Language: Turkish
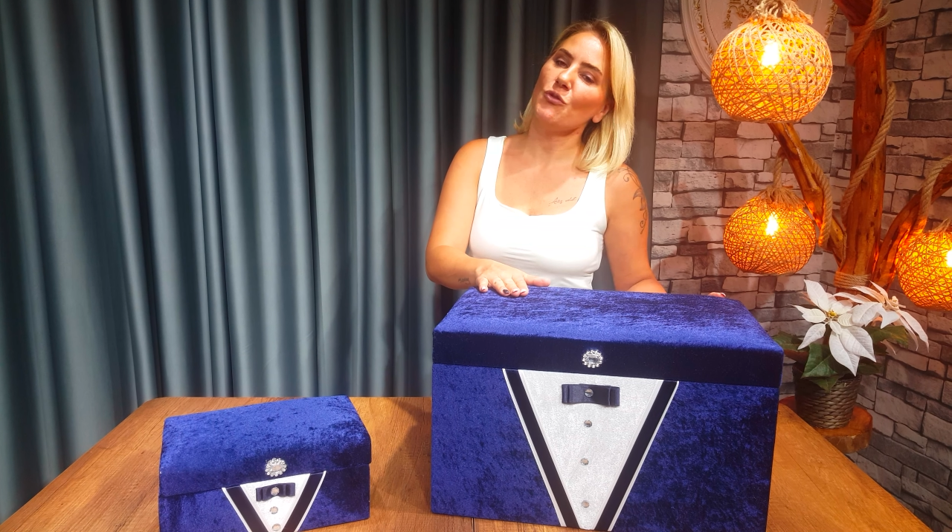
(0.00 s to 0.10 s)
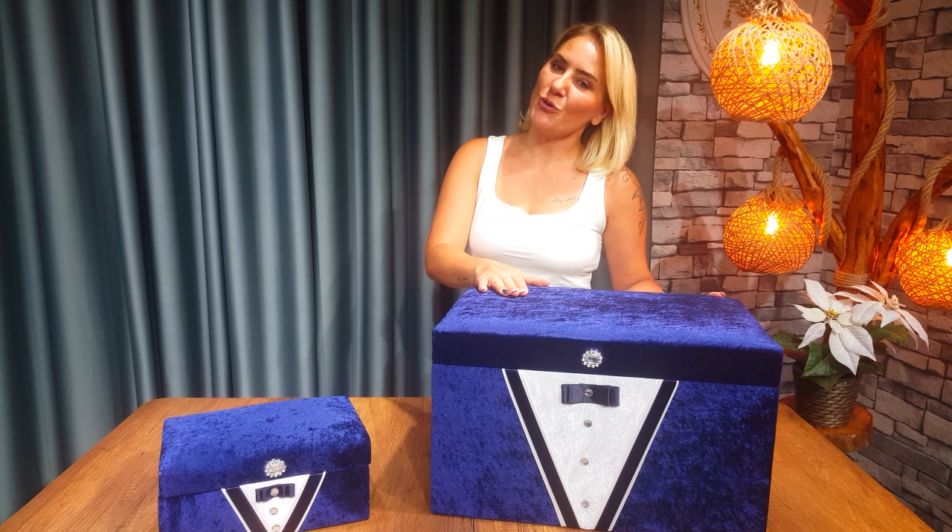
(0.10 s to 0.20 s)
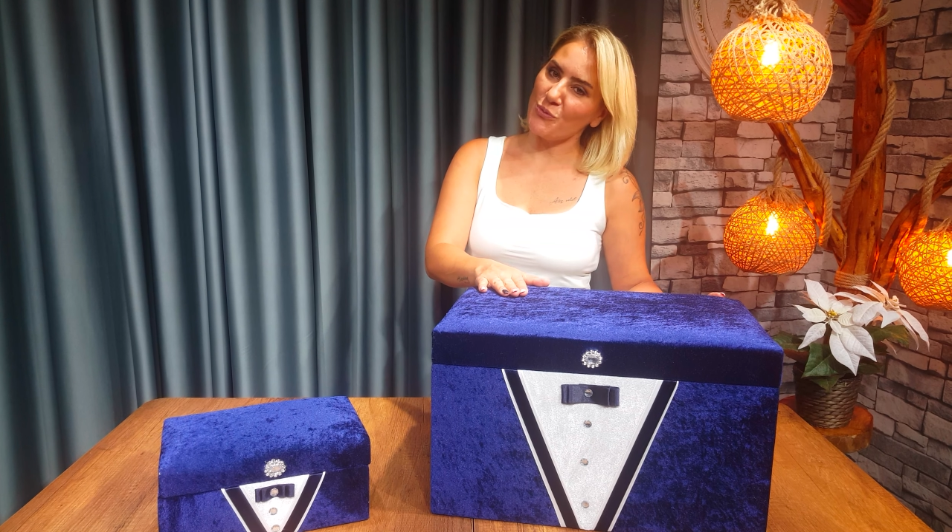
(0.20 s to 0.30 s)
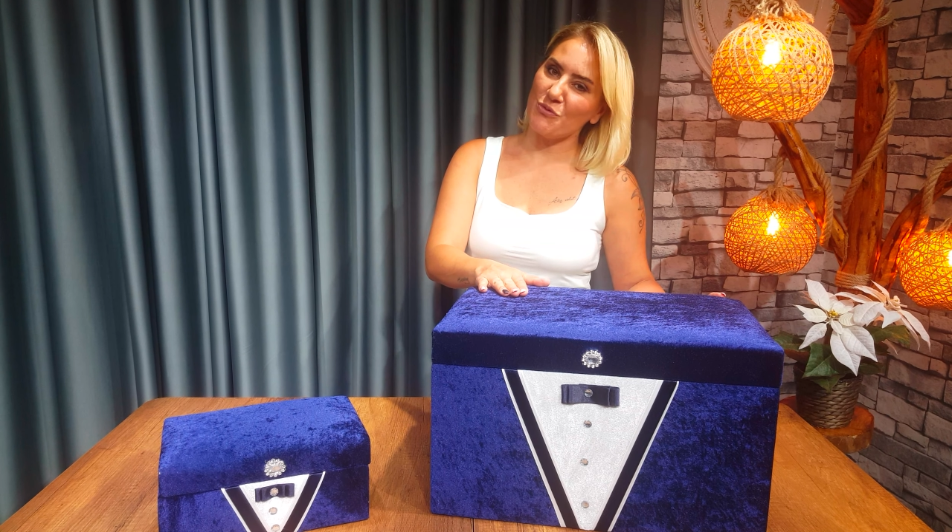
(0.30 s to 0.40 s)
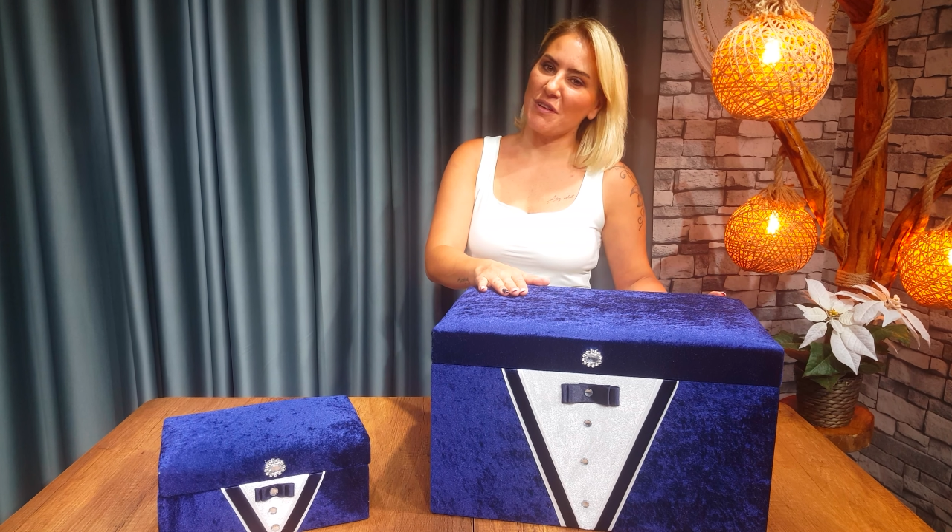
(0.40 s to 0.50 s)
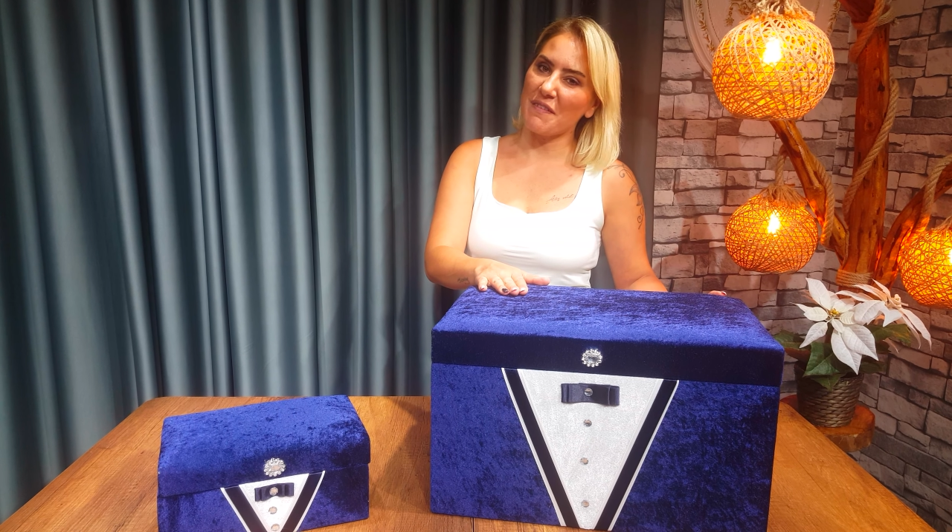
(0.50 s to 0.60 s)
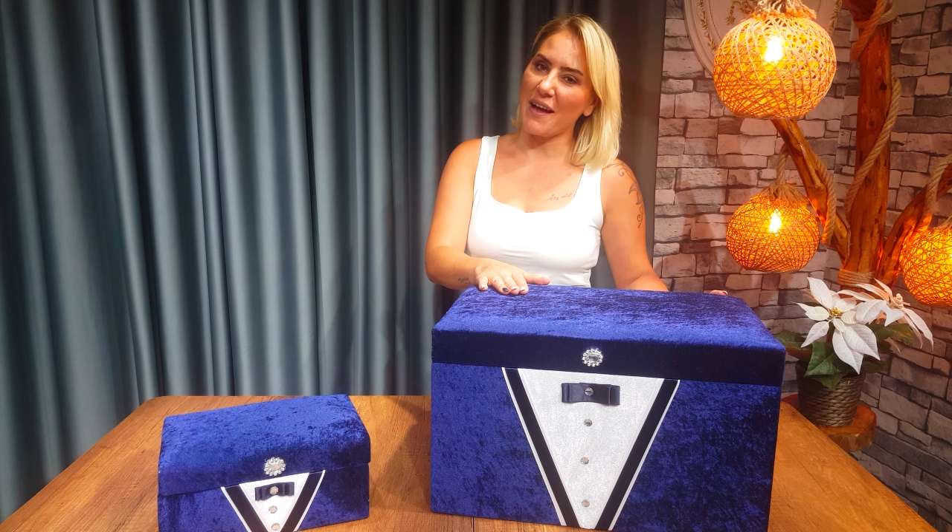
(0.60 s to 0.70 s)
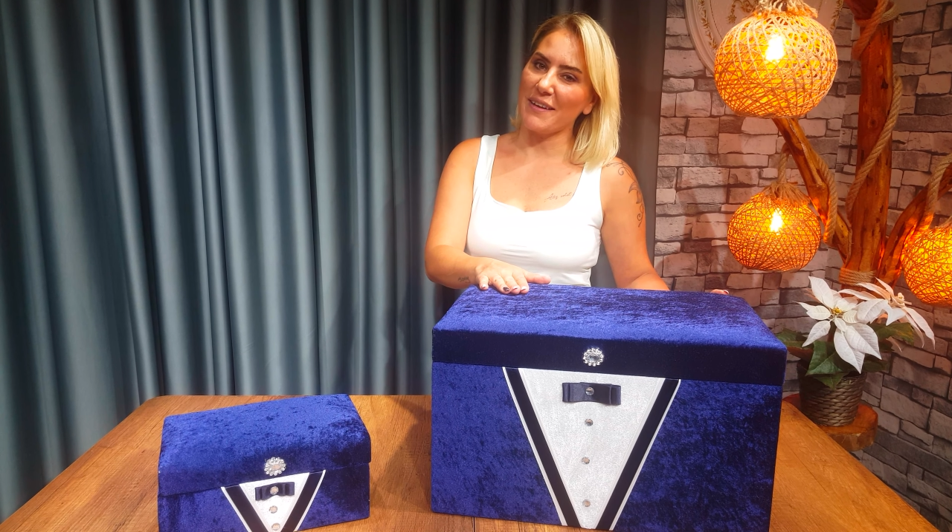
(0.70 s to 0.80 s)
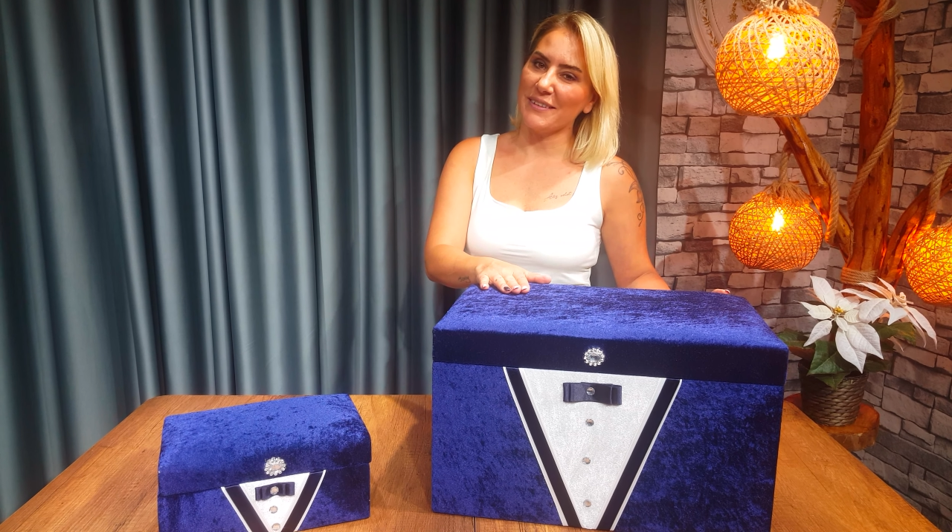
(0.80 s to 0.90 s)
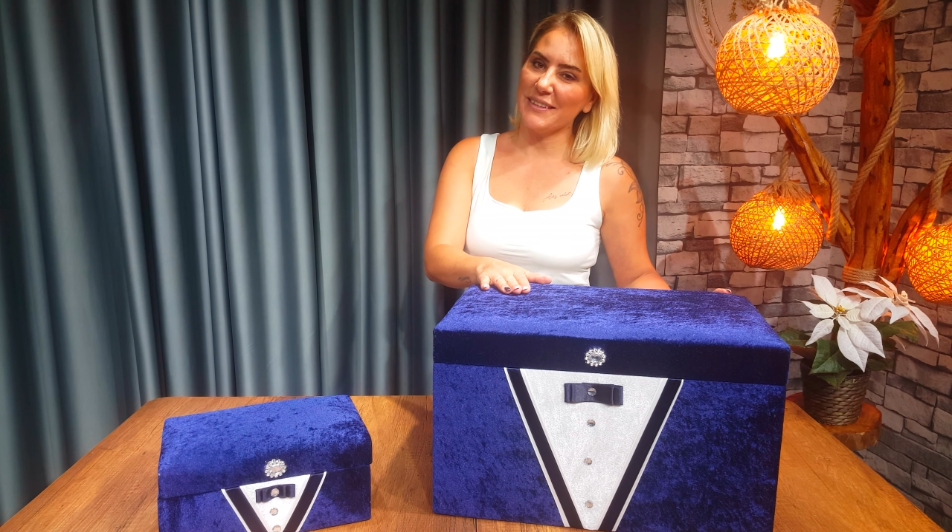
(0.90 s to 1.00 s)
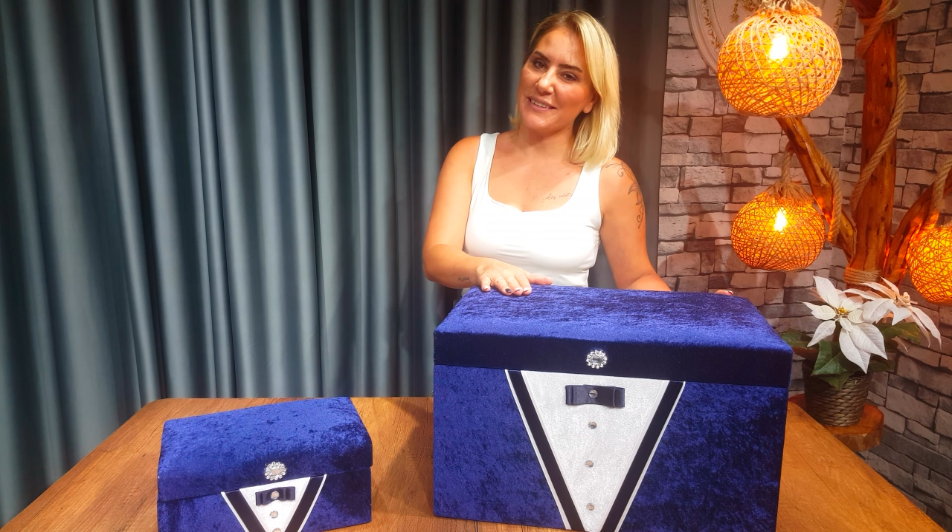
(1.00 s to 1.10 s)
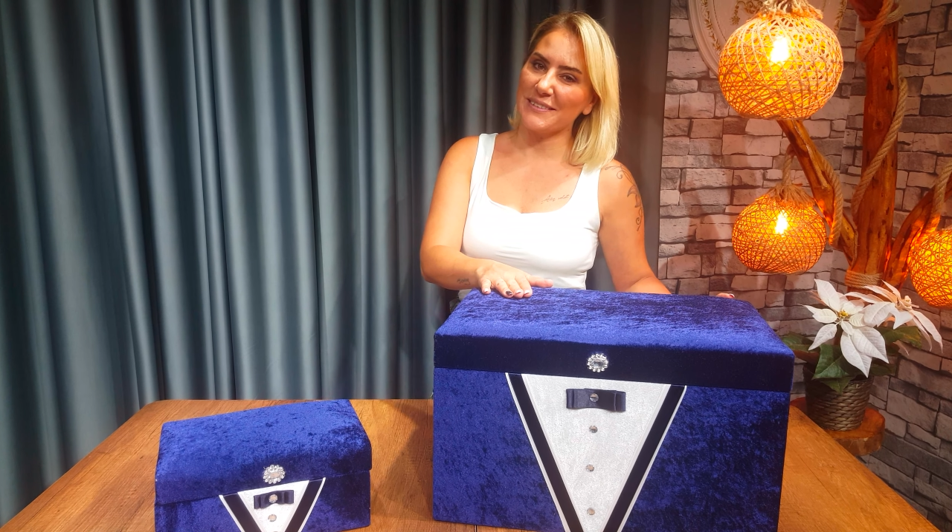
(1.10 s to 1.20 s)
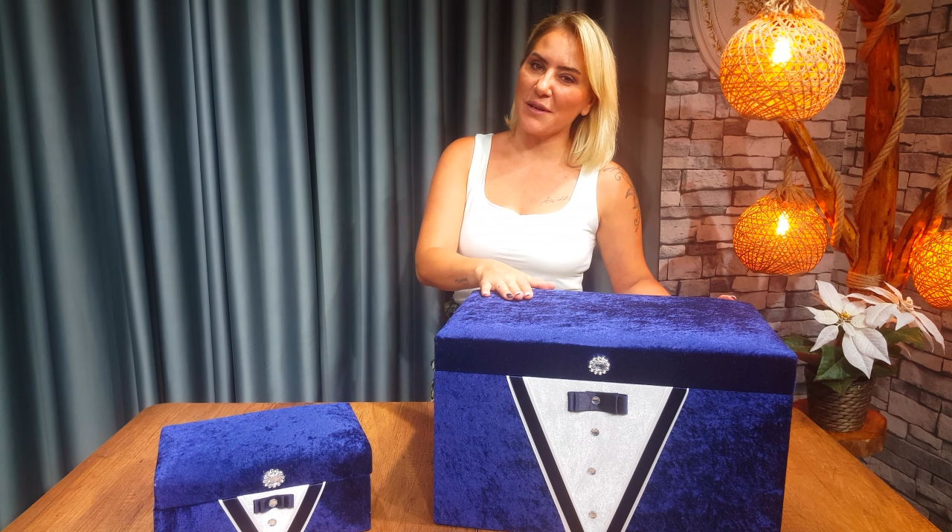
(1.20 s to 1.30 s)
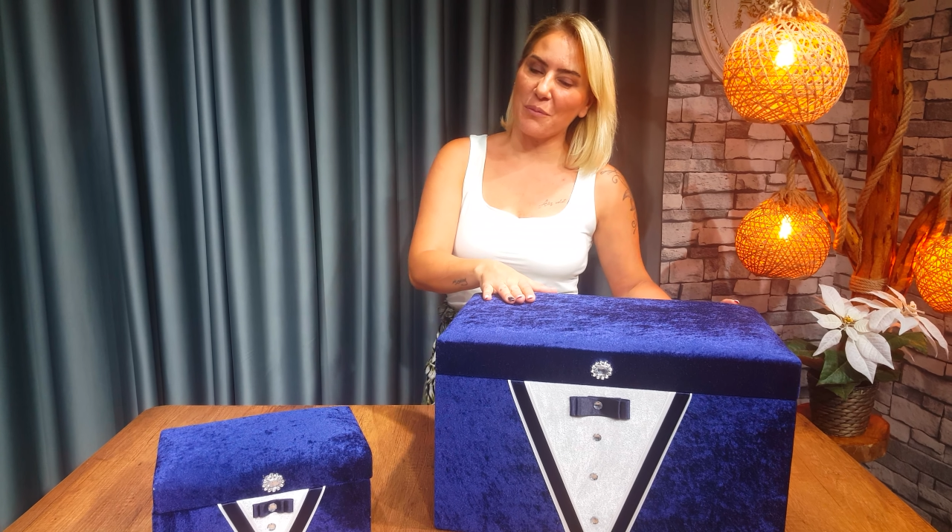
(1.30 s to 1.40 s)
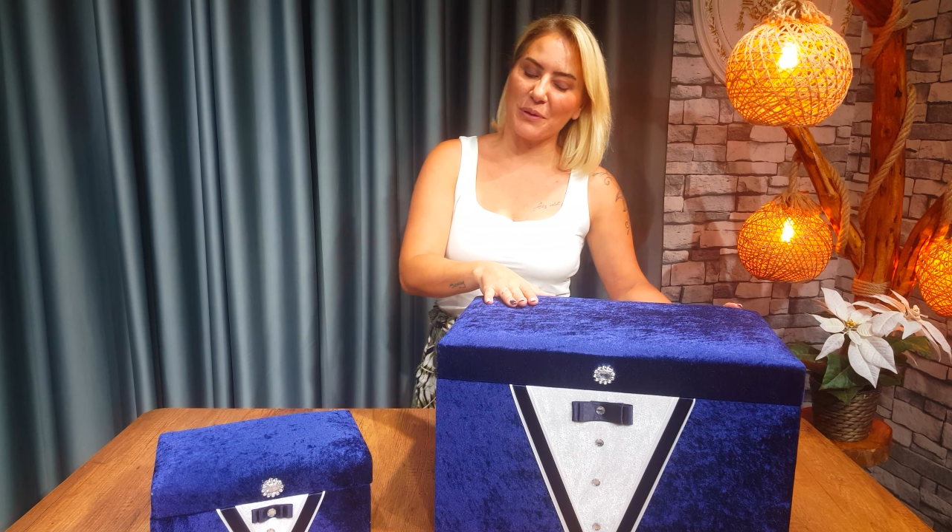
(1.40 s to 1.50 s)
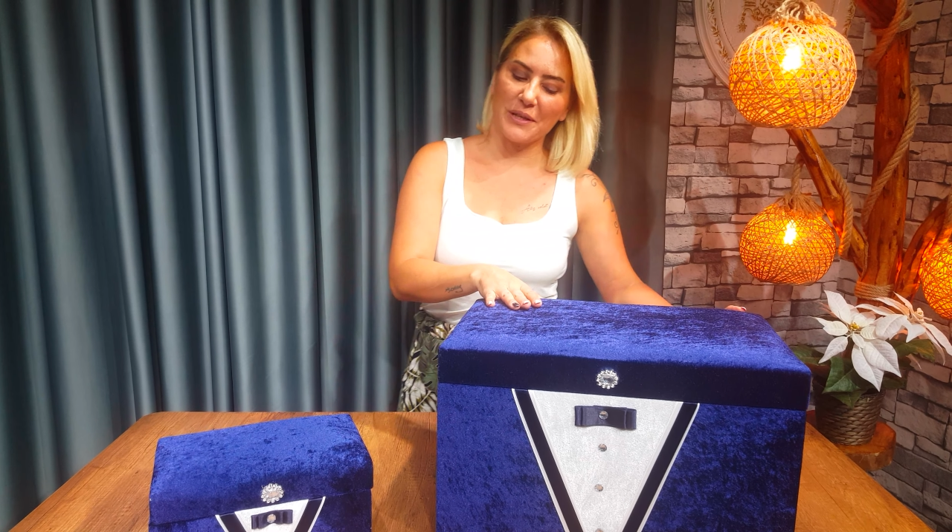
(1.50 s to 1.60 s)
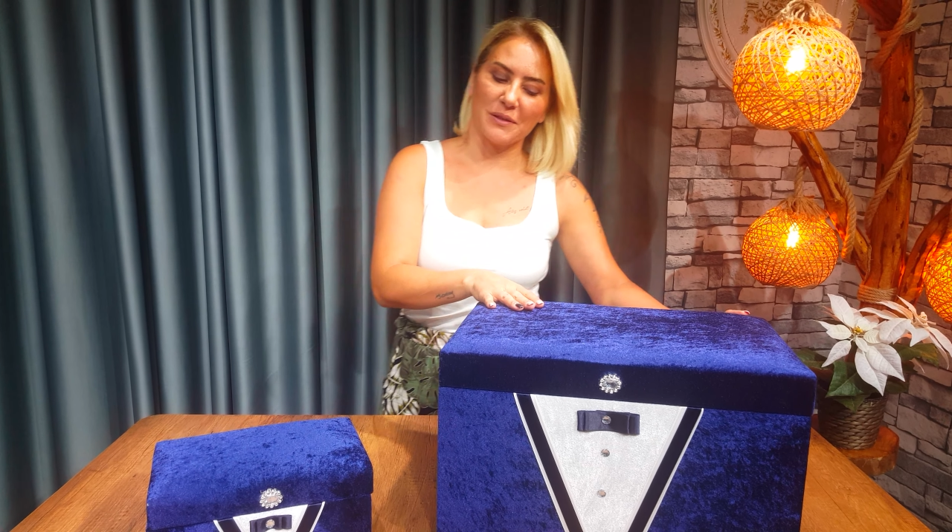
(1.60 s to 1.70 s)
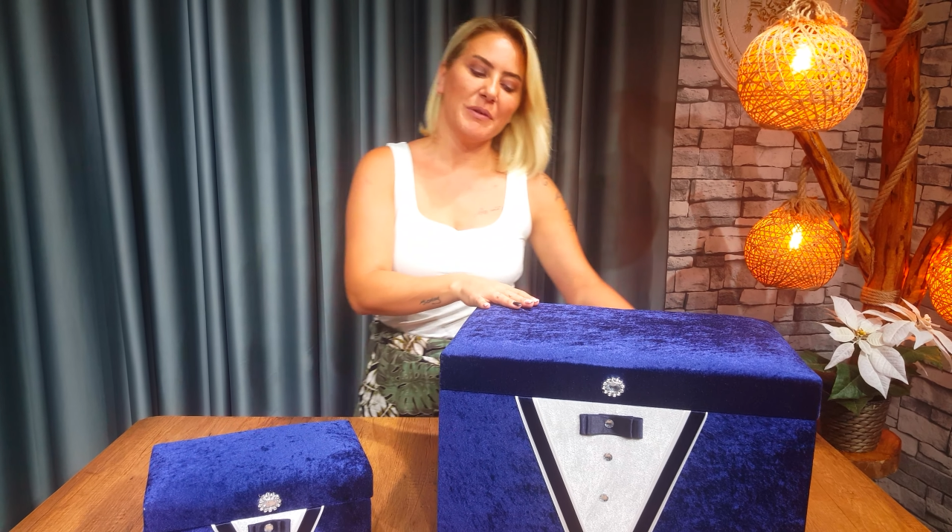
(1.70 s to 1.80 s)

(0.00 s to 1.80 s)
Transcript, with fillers: Ürünümüzün detaylarına yakından bakalım.